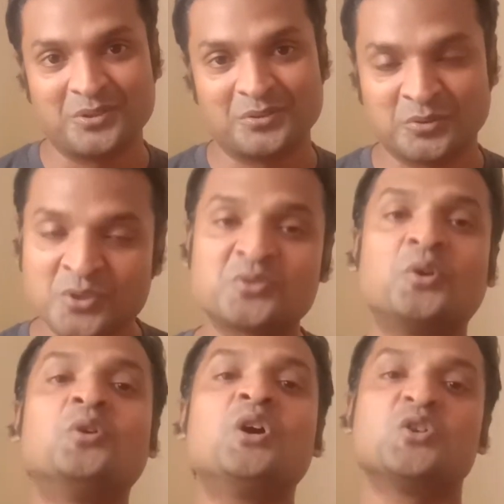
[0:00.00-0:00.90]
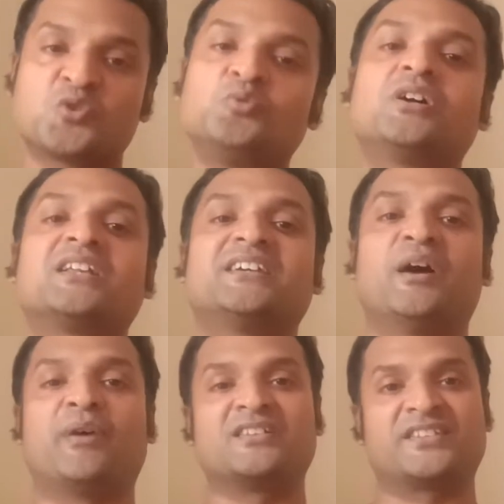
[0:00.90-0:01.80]
तो दोस्तों शुरू करते हैं
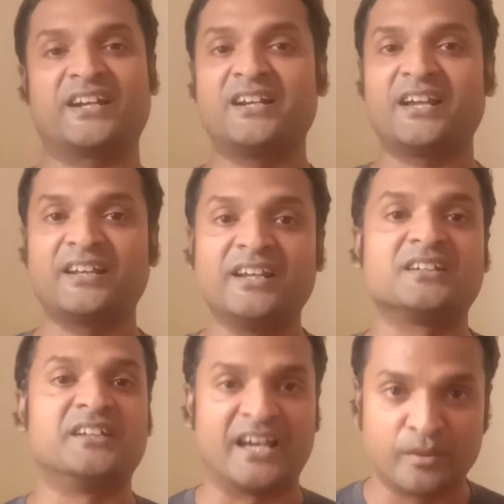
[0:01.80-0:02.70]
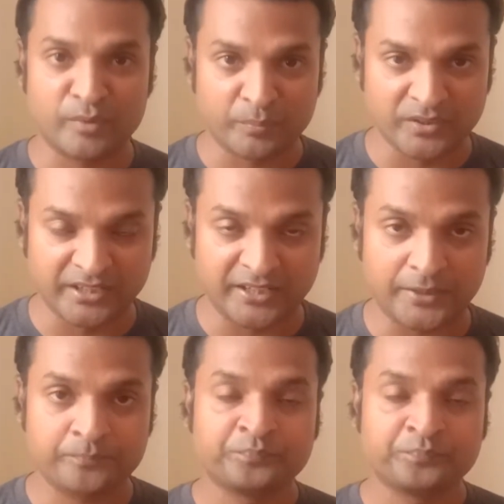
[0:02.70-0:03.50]
हमारी सेकेंड टेक्निक डायनेमिक ब्रीदिंग की